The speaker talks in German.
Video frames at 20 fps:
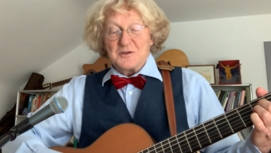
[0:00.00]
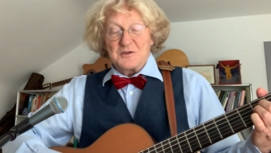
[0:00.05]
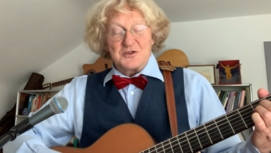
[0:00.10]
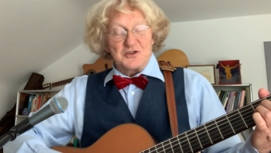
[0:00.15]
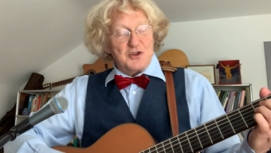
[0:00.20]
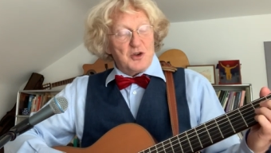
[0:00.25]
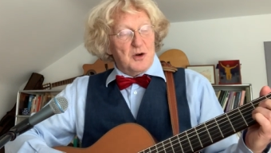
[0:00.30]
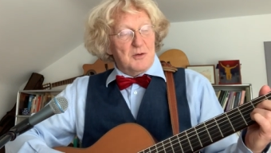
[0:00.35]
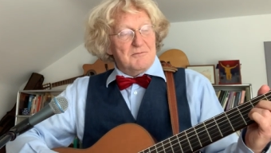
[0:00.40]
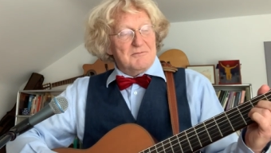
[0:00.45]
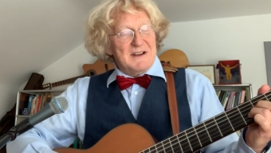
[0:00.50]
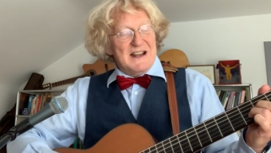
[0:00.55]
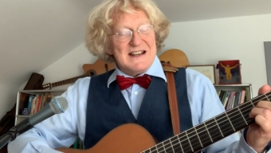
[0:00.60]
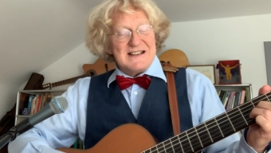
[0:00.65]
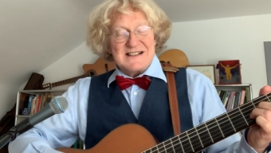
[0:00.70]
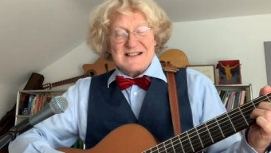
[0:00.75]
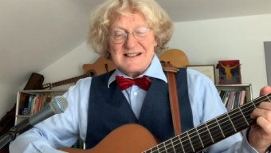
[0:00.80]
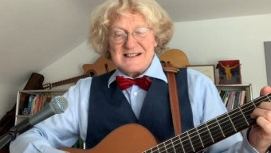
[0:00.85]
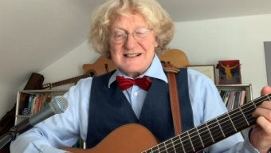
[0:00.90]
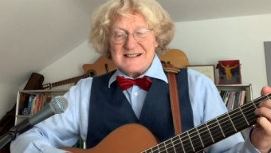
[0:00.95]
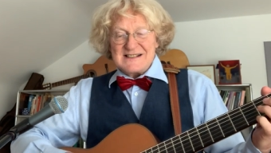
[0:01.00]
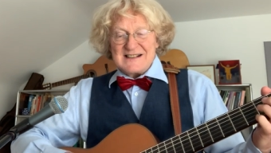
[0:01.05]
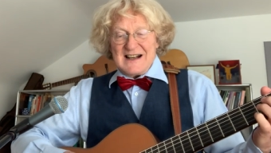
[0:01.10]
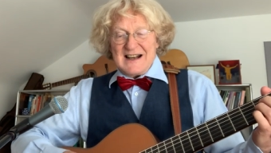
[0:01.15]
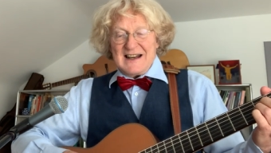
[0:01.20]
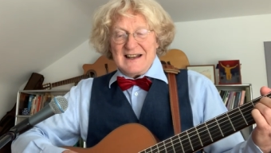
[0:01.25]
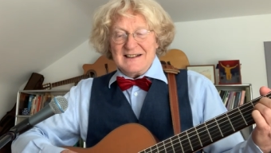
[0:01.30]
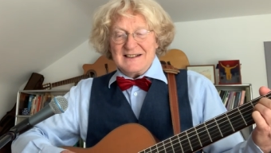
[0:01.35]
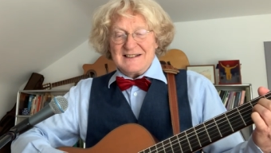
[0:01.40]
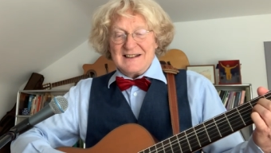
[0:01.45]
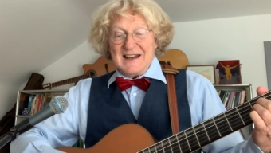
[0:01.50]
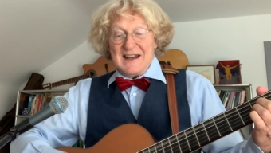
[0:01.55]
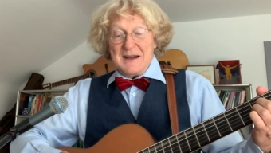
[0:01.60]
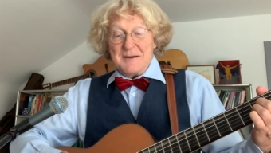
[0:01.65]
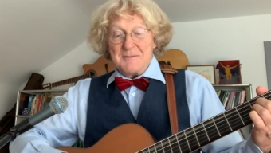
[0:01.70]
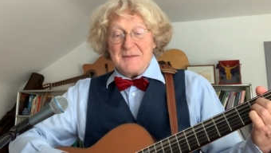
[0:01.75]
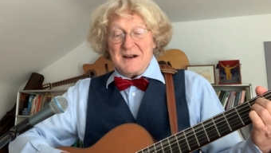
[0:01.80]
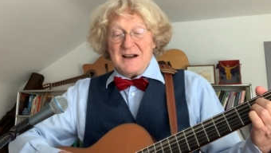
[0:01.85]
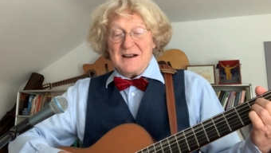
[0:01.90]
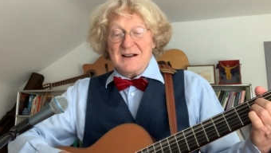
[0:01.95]
und drum ist sein
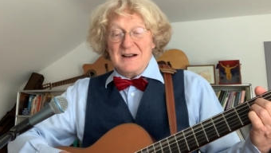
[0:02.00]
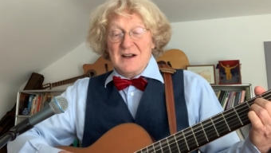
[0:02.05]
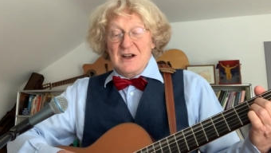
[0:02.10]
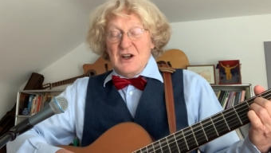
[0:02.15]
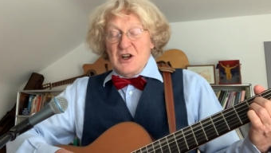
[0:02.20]
Thema